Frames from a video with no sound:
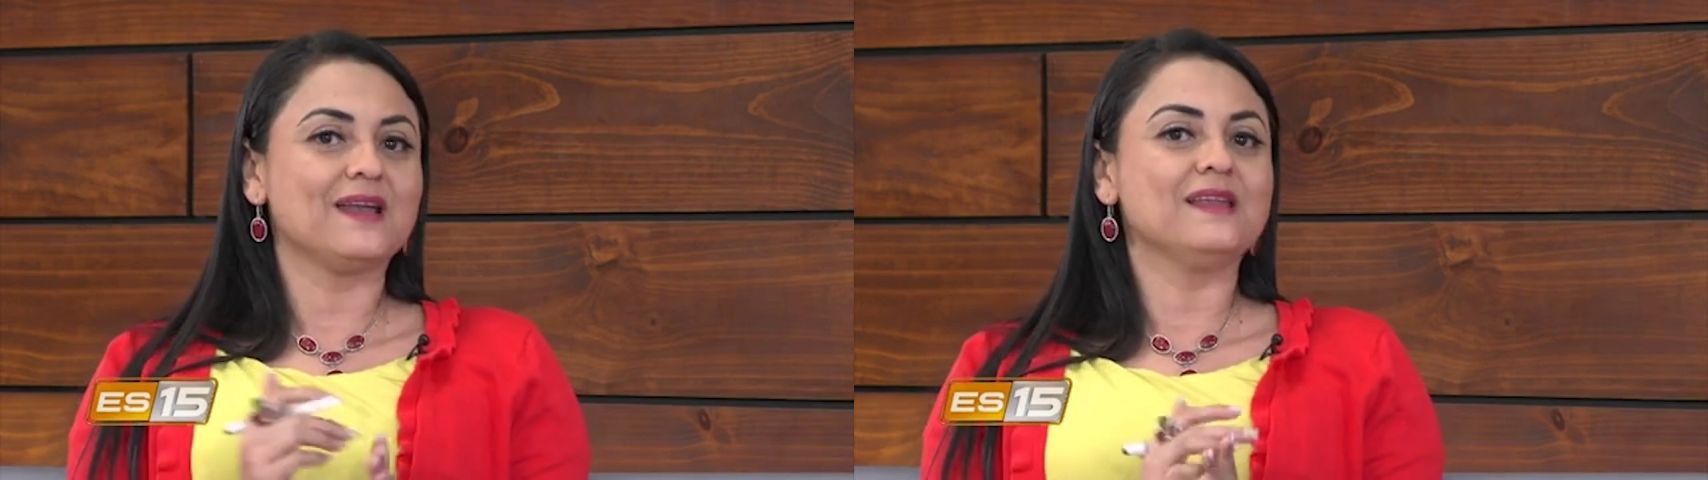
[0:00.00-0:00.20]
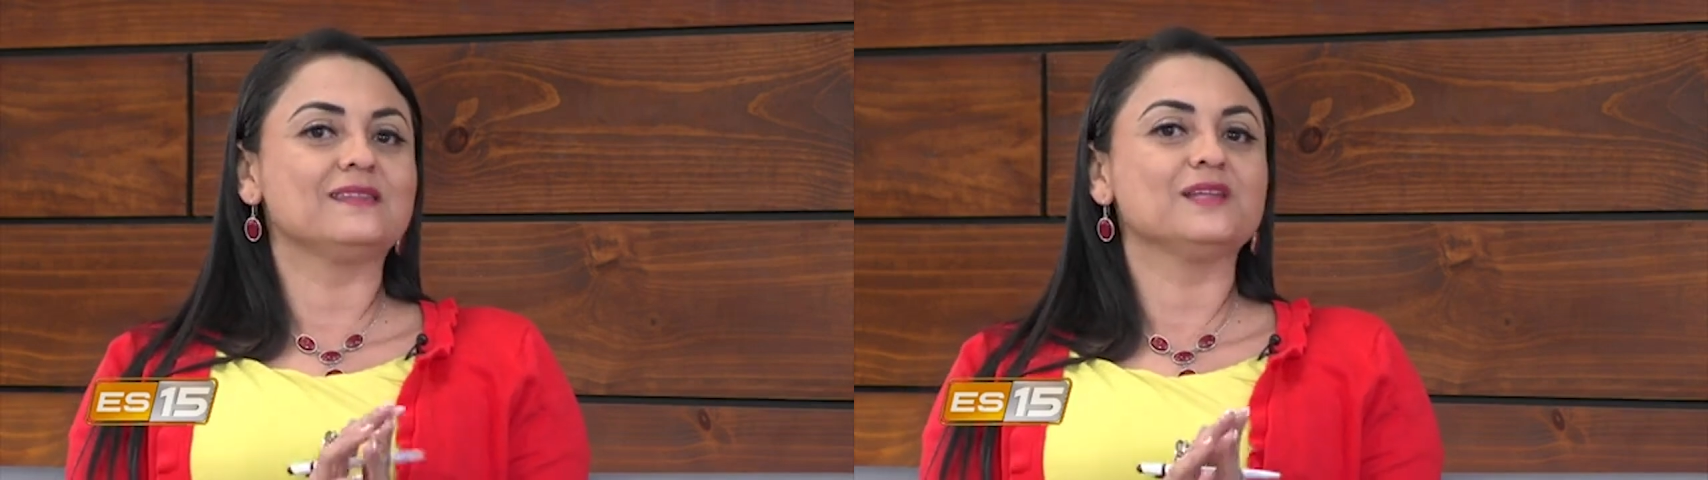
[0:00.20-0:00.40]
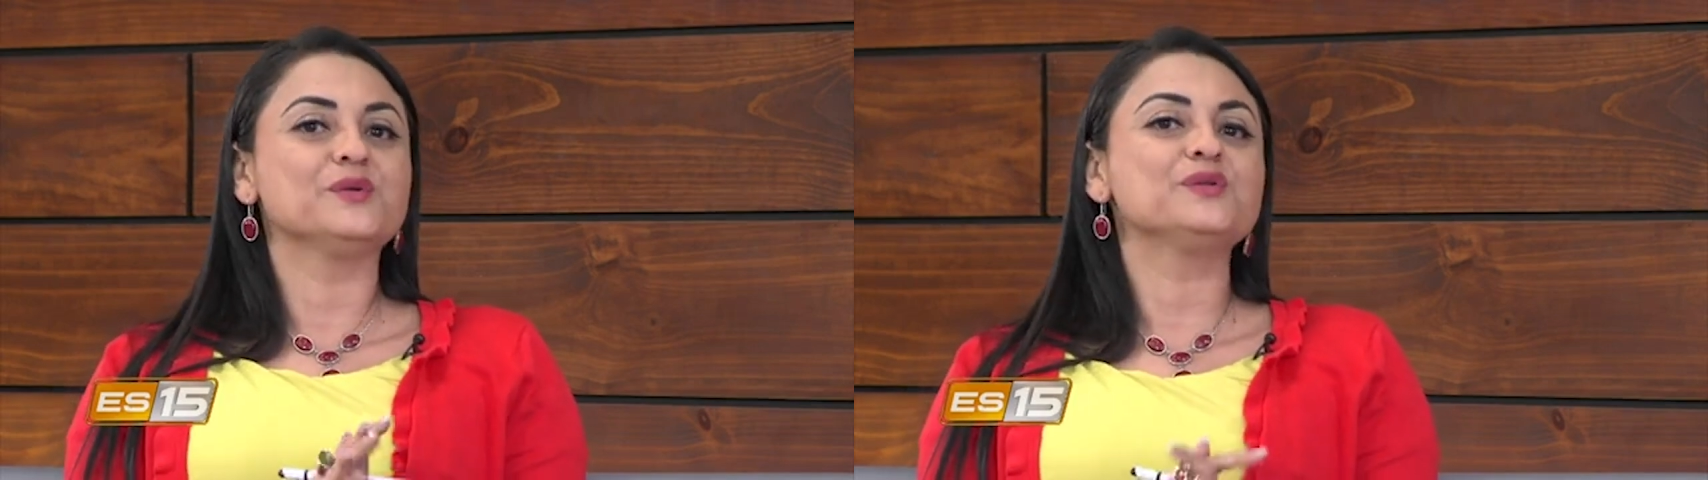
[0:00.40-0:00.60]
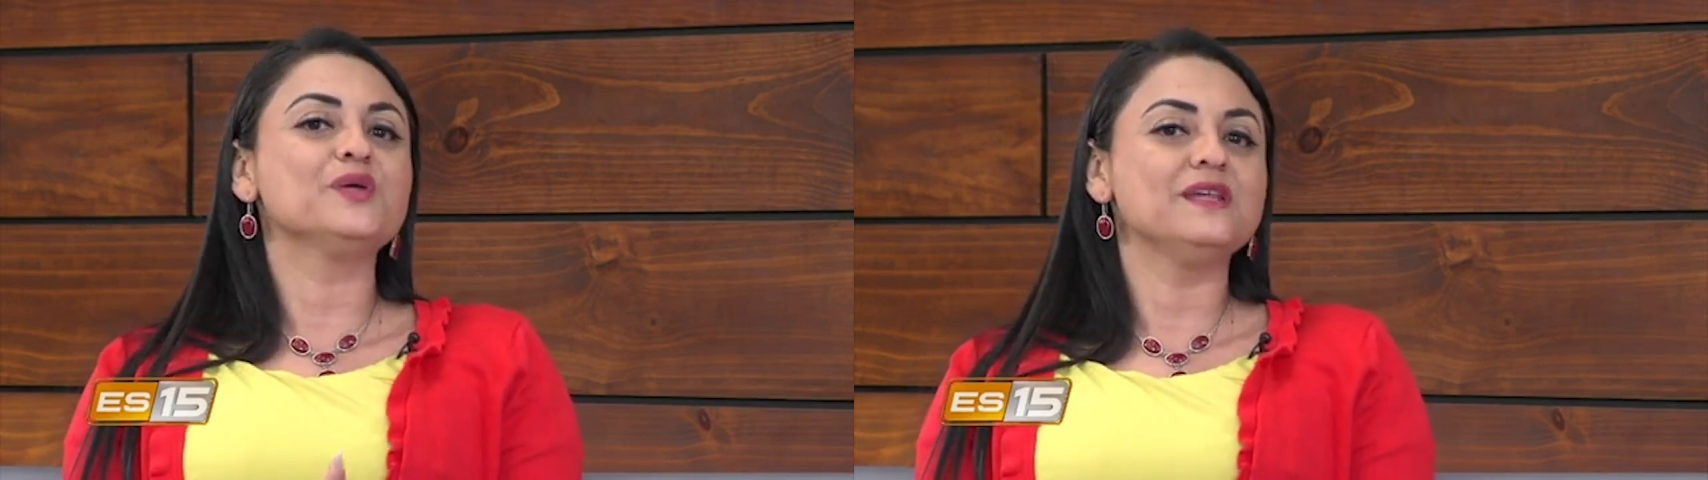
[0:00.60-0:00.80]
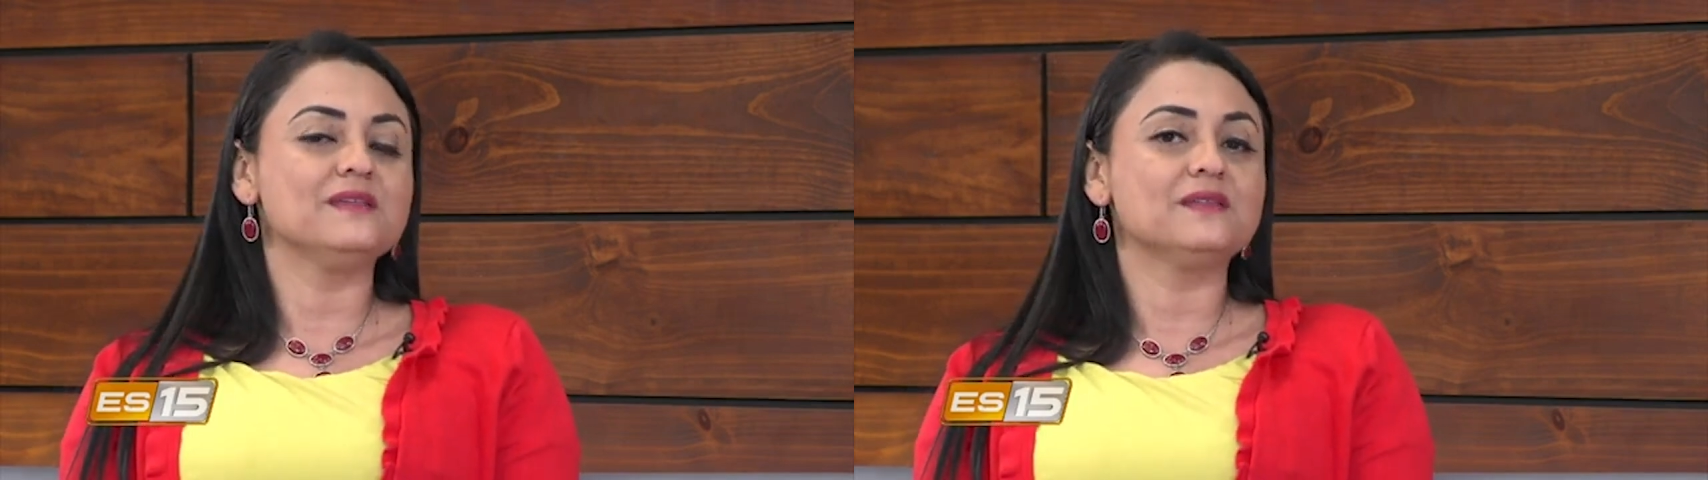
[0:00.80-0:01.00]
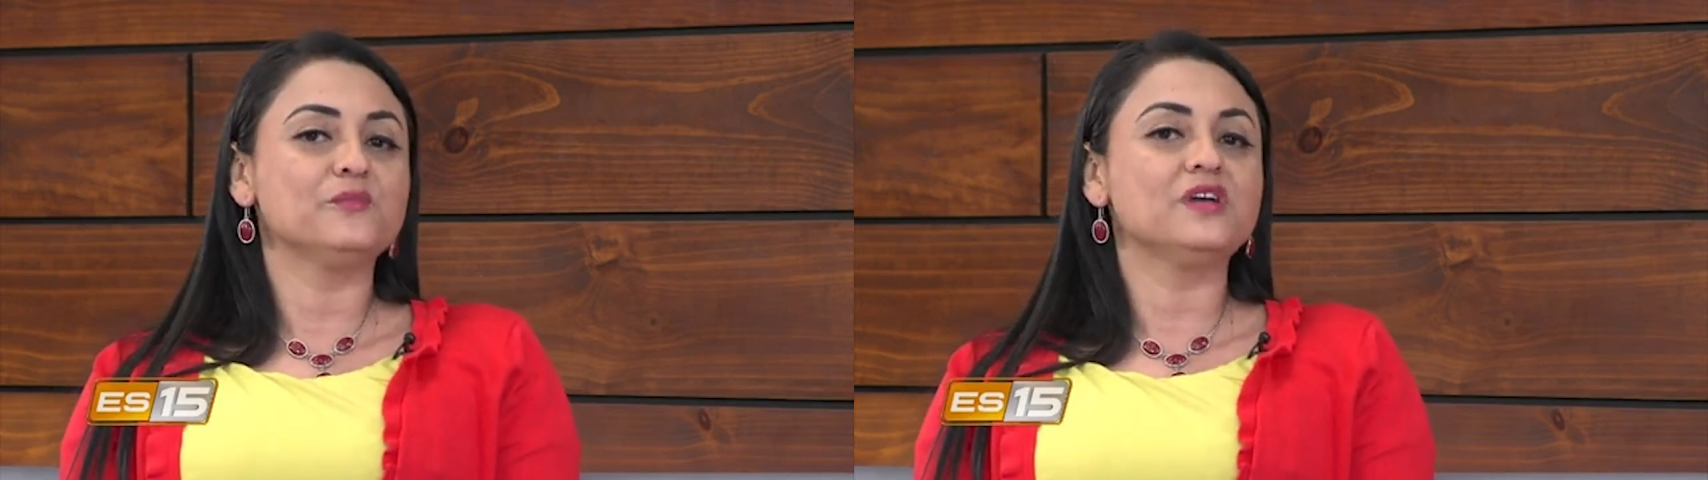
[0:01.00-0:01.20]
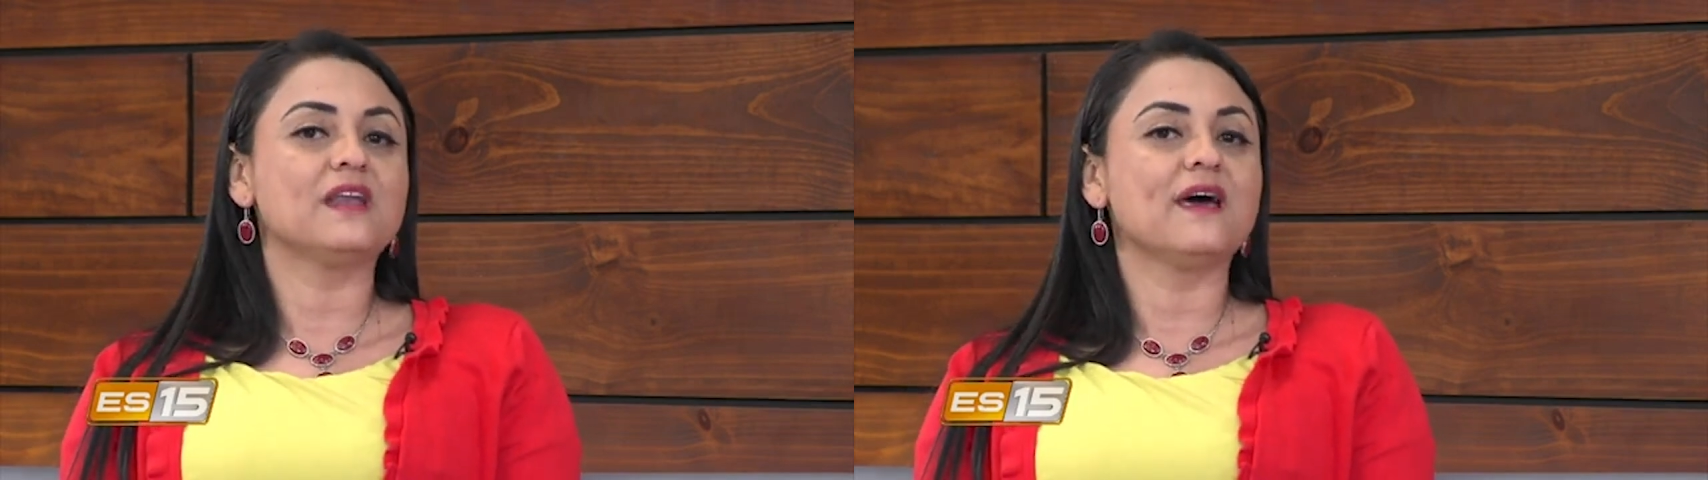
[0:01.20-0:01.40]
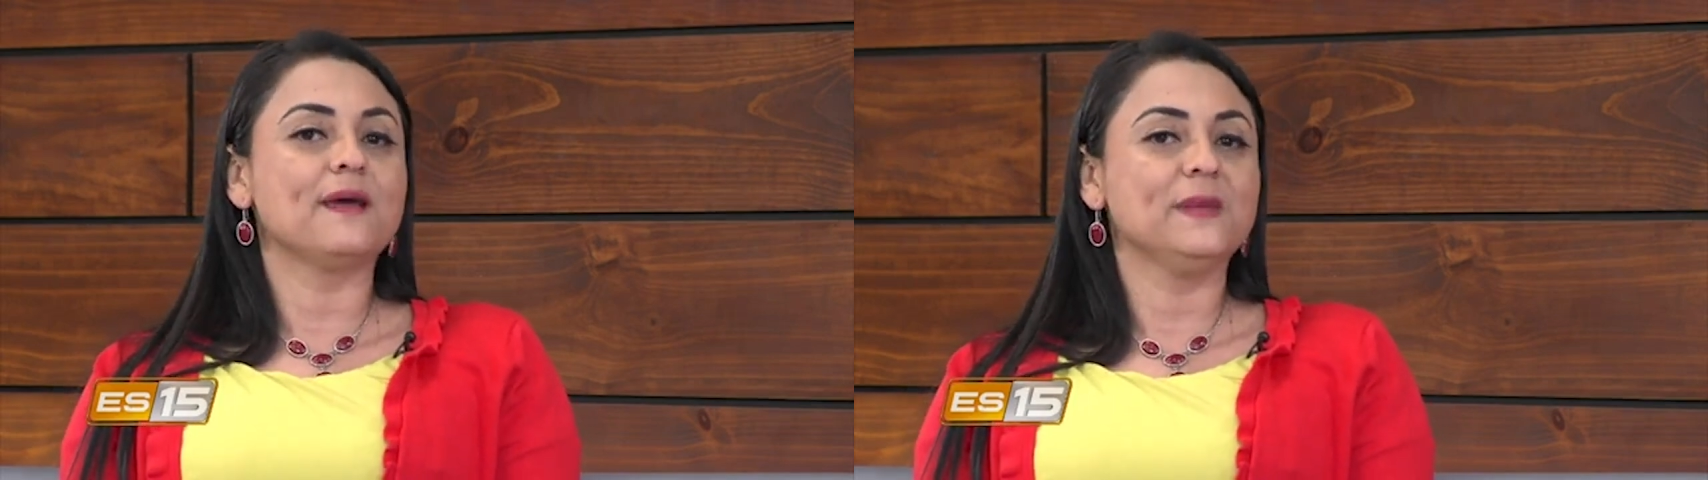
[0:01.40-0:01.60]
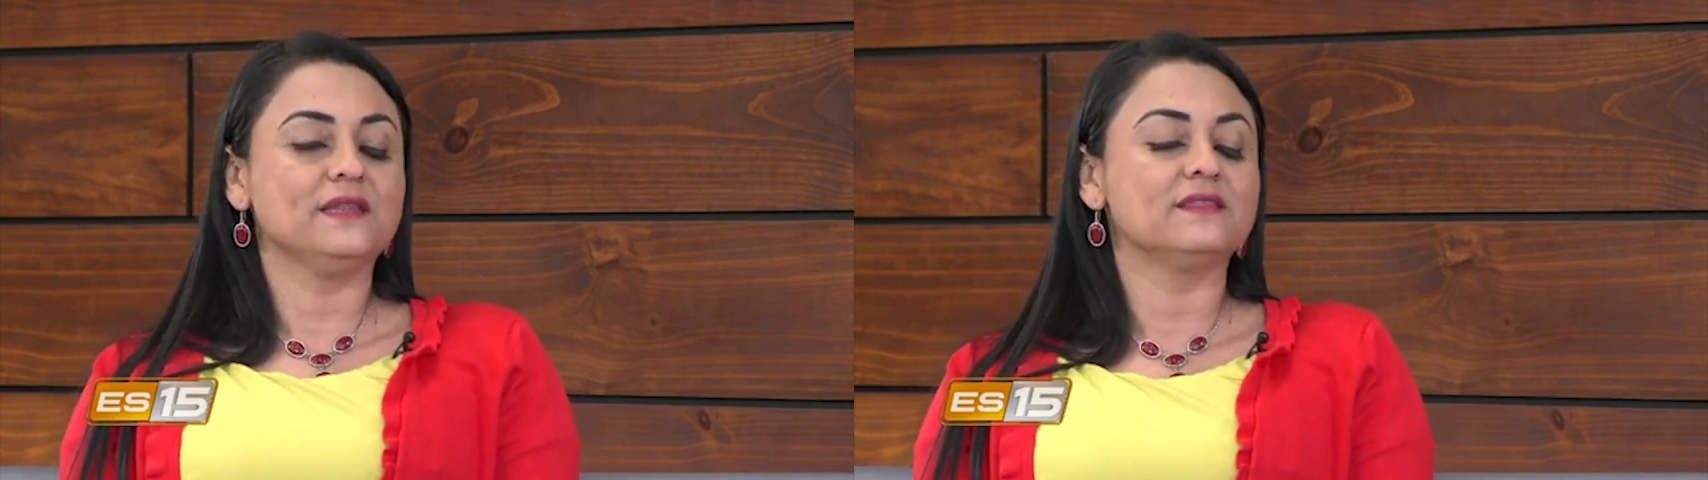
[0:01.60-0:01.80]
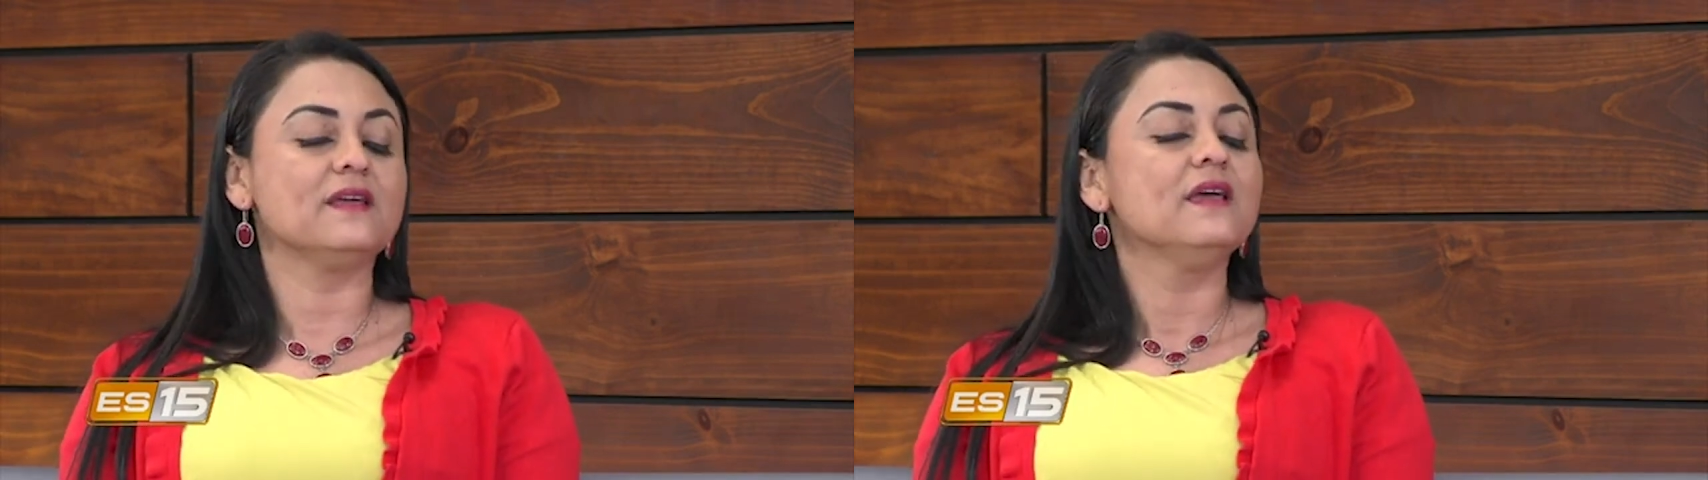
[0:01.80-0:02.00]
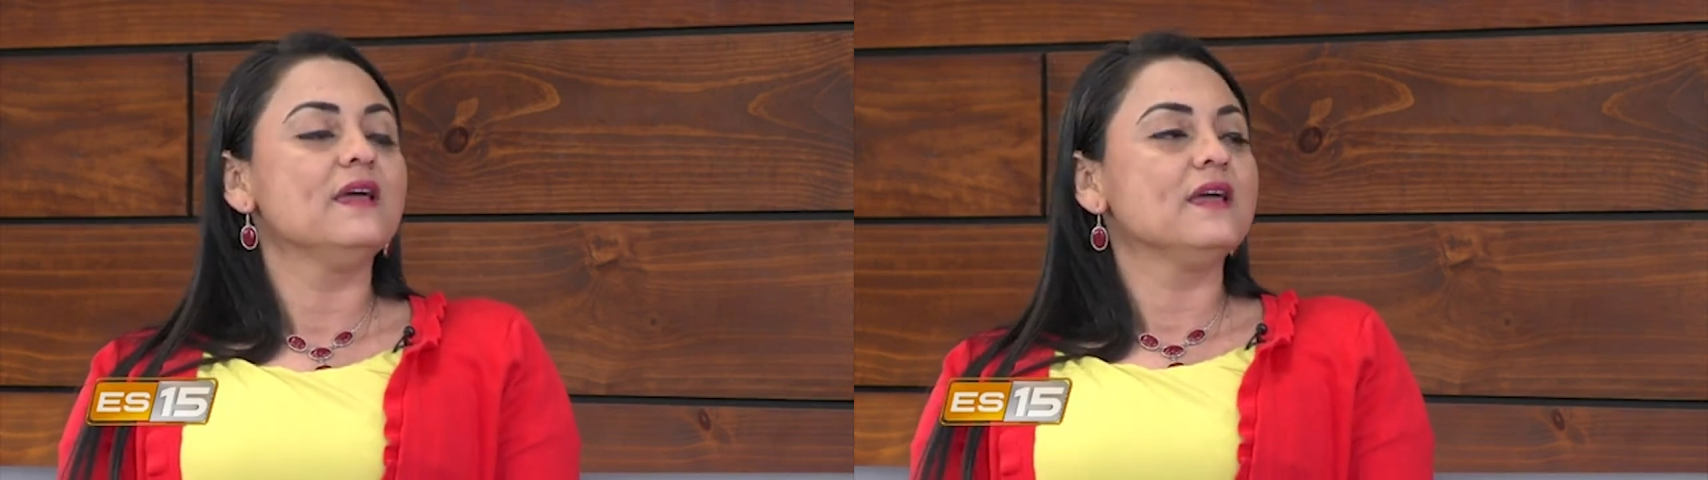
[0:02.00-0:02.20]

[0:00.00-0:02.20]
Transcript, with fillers: El estatuto dice muy claramente